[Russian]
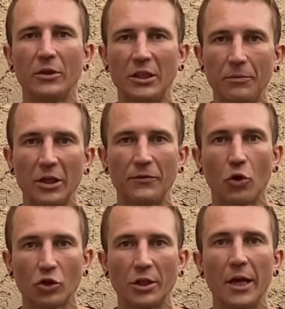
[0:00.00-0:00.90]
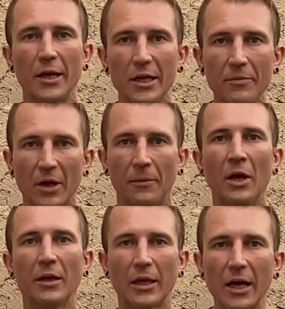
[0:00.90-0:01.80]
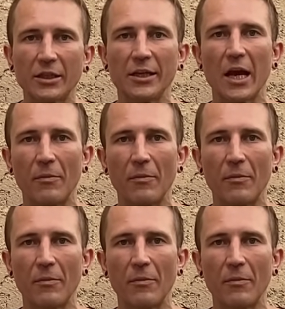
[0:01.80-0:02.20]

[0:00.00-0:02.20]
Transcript: себе звездное имя, также я